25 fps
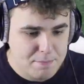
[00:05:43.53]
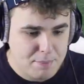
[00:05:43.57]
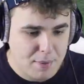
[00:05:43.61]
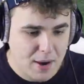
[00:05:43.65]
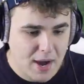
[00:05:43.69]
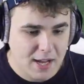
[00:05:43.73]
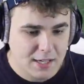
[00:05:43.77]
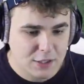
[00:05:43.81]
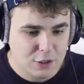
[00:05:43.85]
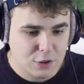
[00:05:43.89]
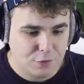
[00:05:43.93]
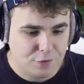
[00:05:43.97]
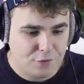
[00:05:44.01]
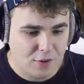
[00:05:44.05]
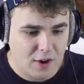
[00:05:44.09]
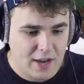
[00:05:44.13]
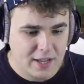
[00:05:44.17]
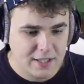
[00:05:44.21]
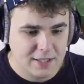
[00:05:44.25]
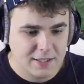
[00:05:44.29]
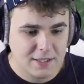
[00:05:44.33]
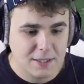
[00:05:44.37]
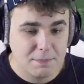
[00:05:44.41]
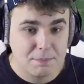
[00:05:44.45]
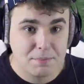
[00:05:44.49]
Ej, bardzo
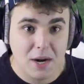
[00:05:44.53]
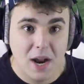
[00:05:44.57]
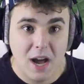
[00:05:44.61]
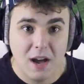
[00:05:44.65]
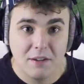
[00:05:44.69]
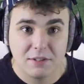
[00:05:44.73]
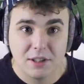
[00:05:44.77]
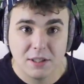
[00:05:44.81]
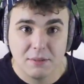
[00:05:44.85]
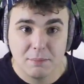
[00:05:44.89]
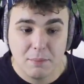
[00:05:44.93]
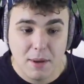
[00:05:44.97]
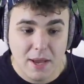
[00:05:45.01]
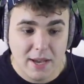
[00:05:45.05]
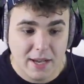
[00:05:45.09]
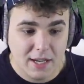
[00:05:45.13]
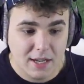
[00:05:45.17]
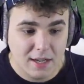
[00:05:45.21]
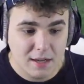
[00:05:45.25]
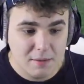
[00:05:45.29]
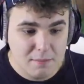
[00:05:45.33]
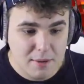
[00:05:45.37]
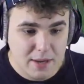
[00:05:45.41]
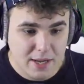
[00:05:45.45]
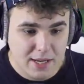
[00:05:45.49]
fajny, naprawdę,
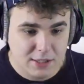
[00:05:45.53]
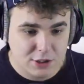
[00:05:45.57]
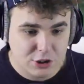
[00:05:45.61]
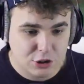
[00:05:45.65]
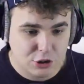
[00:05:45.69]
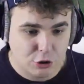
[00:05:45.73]
mega, mega